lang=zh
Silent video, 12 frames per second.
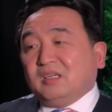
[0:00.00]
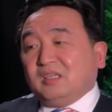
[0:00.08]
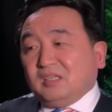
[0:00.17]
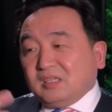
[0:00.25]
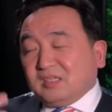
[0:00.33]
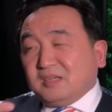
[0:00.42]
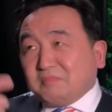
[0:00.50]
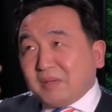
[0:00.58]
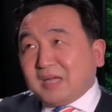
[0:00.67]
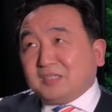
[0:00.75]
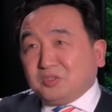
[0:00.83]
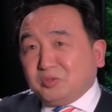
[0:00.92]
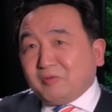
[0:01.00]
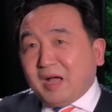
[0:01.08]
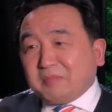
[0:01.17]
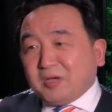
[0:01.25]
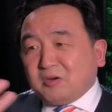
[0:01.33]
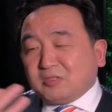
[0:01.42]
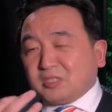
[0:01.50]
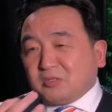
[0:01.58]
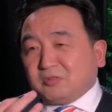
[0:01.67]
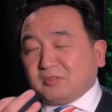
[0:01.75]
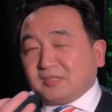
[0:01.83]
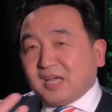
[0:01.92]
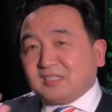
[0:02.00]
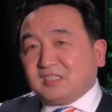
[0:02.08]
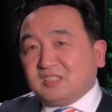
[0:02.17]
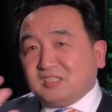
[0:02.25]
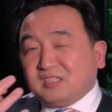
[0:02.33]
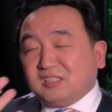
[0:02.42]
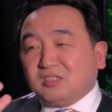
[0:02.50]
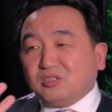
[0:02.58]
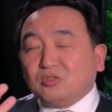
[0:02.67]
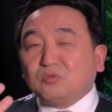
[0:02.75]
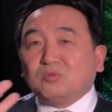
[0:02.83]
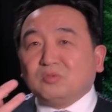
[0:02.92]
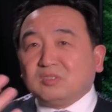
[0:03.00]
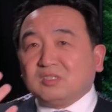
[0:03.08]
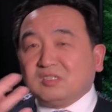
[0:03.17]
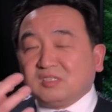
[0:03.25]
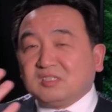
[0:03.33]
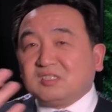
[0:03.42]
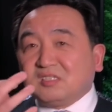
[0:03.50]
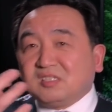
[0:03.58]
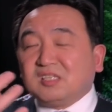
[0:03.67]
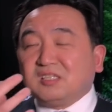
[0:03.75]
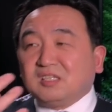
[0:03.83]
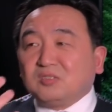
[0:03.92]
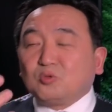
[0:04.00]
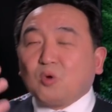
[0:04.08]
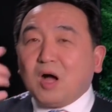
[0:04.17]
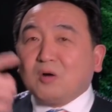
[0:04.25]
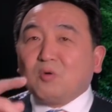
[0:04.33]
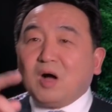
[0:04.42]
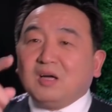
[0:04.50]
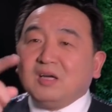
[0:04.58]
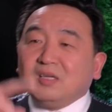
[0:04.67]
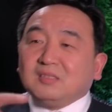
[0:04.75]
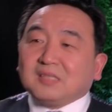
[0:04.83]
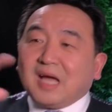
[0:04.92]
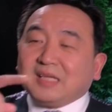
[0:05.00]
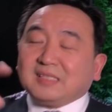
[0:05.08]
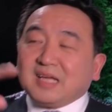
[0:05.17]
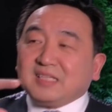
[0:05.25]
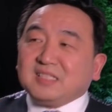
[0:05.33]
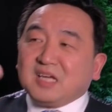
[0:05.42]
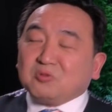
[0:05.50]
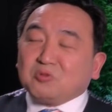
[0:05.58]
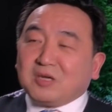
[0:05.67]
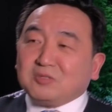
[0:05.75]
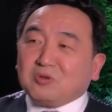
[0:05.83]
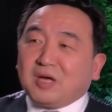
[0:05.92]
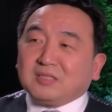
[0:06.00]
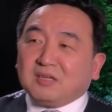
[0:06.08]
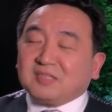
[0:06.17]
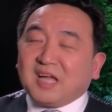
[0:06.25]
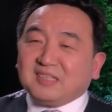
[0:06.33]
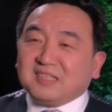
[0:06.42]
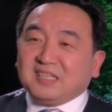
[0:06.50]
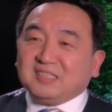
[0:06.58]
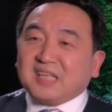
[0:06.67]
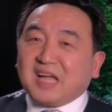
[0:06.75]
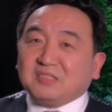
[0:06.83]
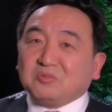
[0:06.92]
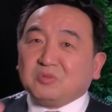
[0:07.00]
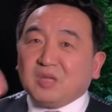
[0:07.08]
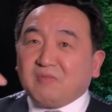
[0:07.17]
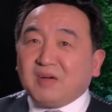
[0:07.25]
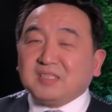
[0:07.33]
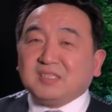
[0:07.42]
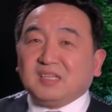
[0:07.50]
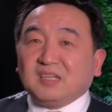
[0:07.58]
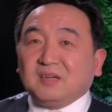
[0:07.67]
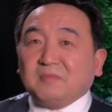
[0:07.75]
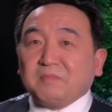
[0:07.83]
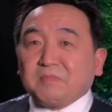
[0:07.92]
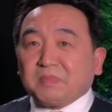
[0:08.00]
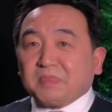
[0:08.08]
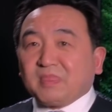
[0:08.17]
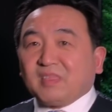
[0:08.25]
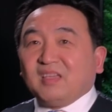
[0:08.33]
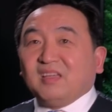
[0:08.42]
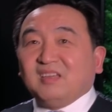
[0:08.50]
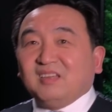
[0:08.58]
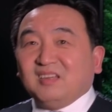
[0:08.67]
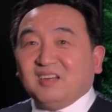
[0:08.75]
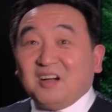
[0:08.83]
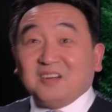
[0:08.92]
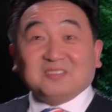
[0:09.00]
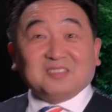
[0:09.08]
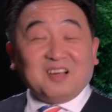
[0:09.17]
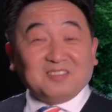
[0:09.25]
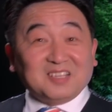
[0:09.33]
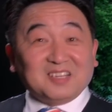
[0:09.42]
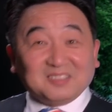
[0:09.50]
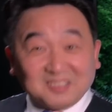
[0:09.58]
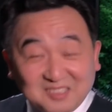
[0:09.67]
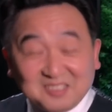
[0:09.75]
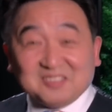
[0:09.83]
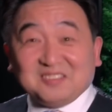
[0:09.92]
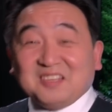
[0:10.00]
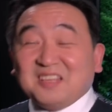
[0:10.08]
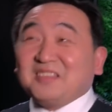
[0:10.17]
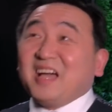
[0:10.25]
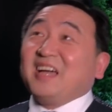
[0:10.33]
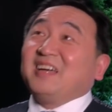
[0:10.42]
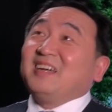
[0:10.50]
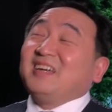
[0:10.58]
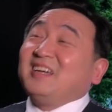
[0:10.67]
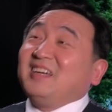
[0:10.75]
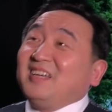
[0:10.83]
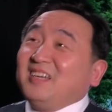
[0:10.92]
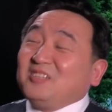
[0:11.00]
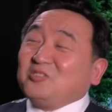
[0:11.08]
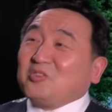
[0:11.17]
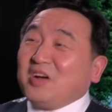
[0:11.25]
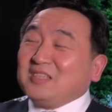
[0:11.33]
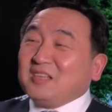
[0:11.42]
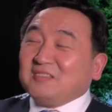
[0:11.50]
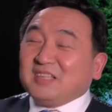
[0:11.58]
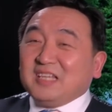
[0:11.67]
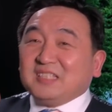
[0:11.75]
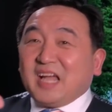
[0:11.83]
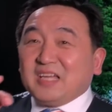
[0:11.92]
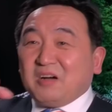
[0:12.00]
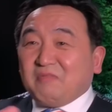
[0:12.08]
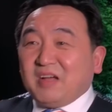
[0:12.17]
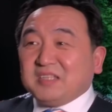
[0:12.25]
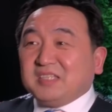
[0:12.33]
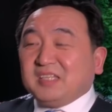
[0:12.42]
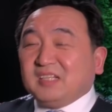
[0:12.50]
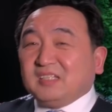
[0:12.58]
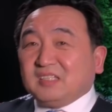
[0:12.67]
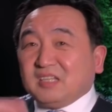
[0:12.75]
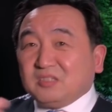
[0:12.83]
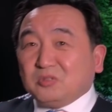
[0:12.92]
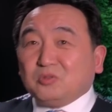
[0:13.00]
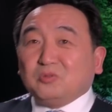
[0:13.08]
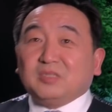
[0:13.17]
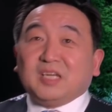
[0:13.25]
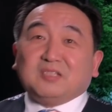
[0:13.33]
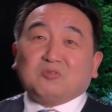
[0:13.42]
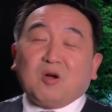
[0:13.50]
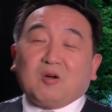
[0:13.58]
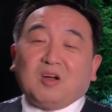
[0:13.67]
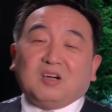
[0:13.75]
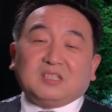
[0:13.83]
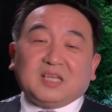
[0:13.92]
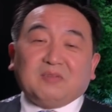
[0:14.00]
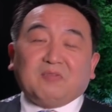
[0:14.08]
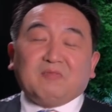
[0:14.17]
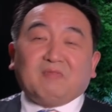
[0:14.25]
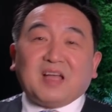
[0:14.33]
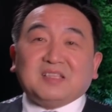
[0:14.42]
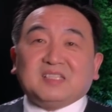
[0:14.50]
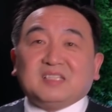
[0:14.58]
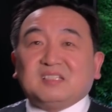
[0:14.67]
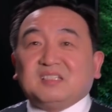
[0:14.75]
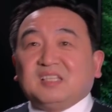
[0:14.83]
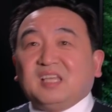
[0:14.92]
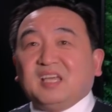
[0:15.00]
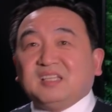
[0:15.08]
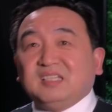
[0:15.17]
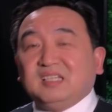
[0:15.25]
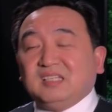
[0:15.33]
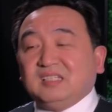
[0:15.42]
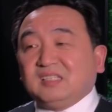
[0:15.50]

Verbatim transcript: 一个人拜了女娲庙，受了他自身的素、自身的状况，代代相传，传到他那一代的时候要完结了。啊，好像是第十三代，传到那一代要完结了，他就出现状况。而这一份完结是天意，